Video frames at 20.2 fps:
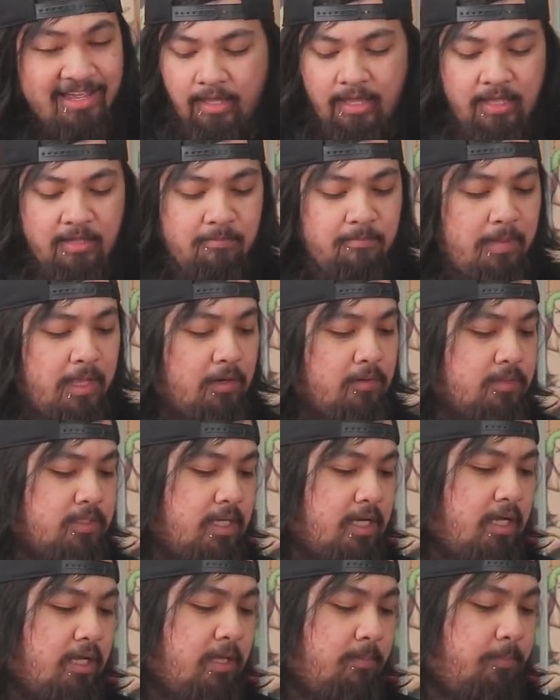And meron
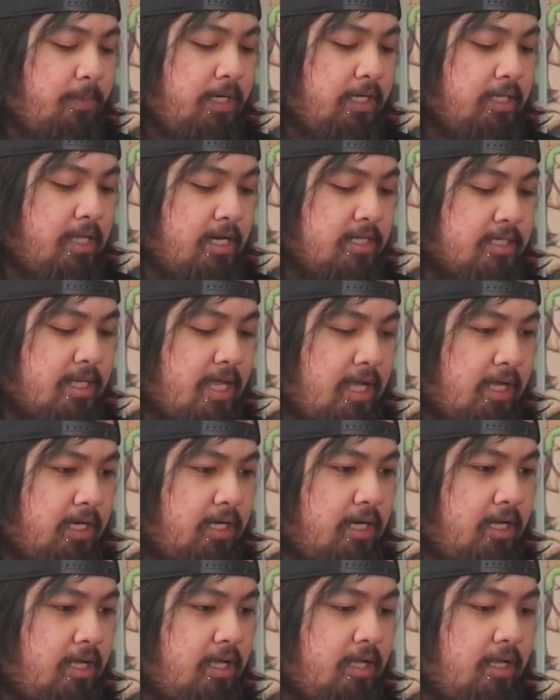silang ipinadala sa
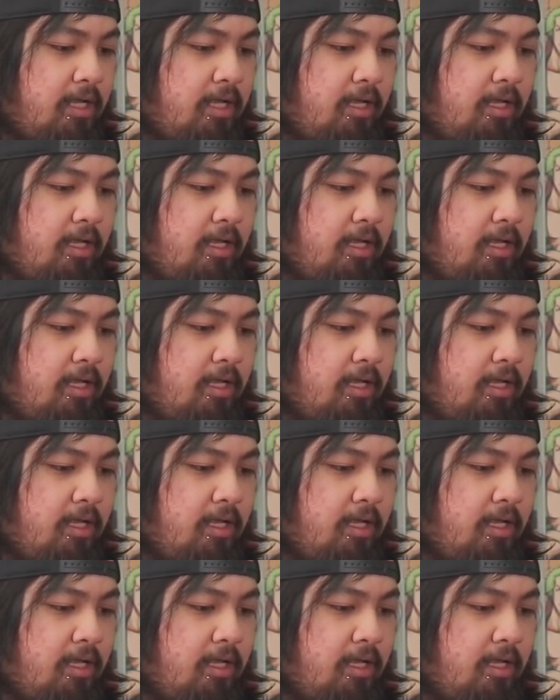akin na